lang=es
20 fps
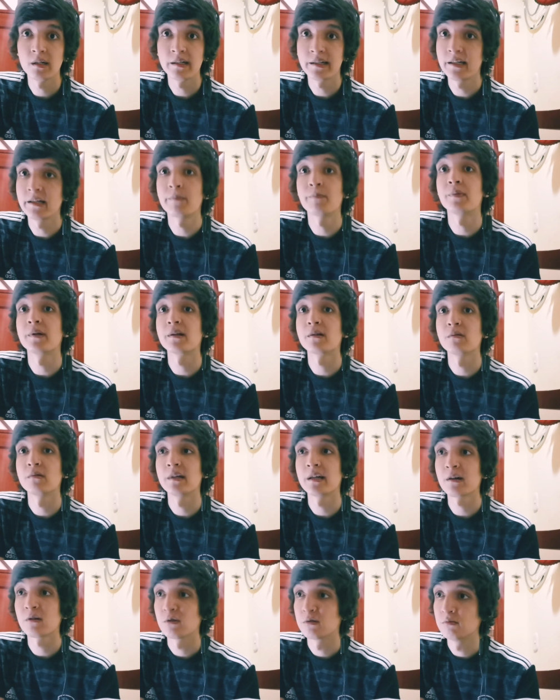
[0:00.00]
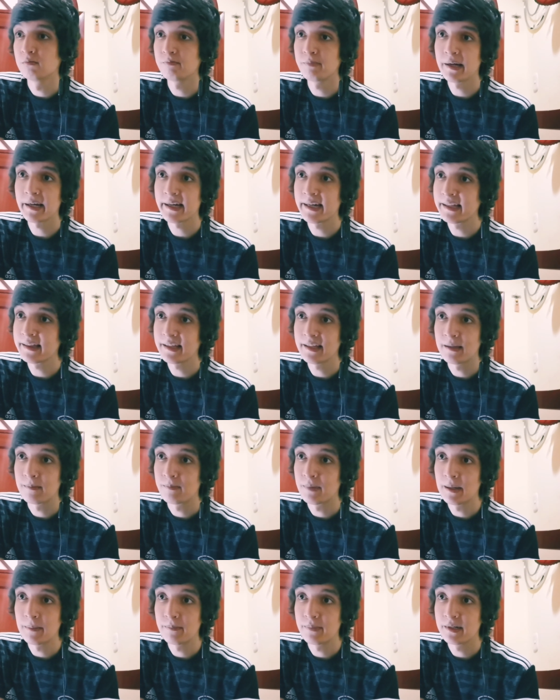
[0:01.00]
cualquier persona con un paquete de
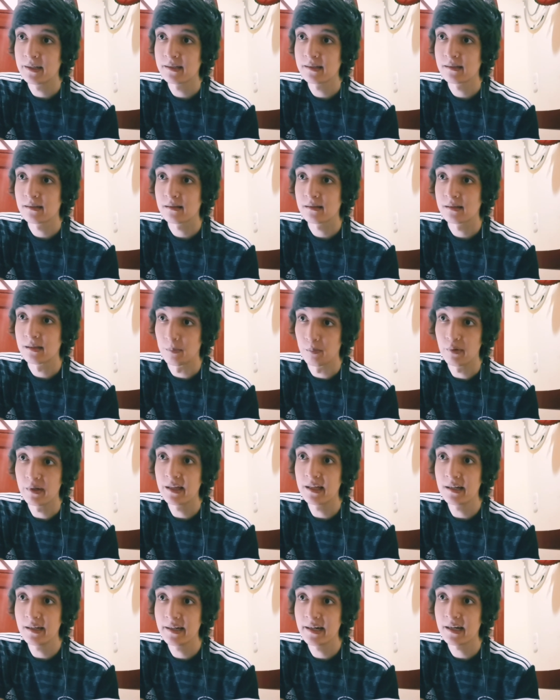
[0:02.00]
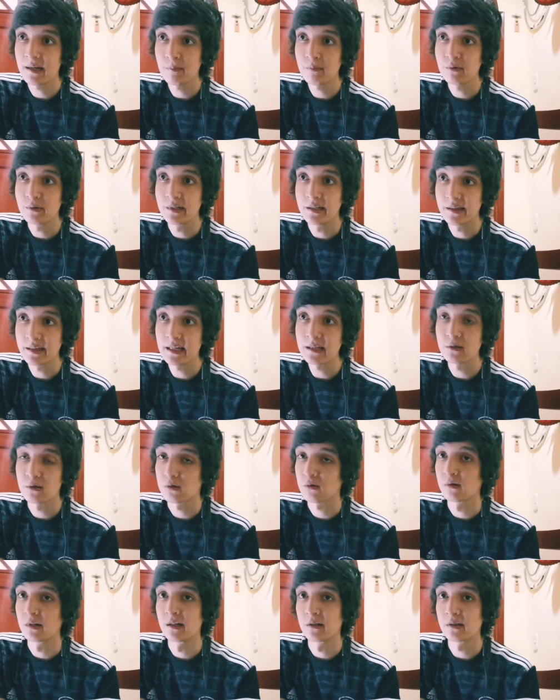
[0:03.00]
papas se puede liar a
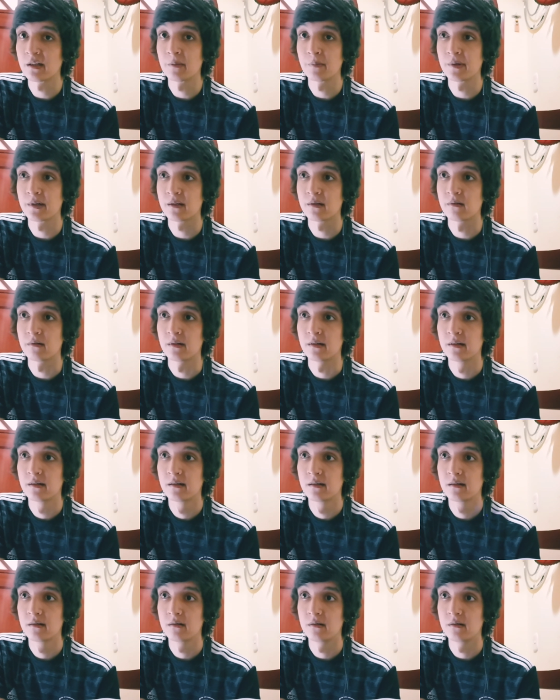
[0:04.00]
puñetazos con la otra persona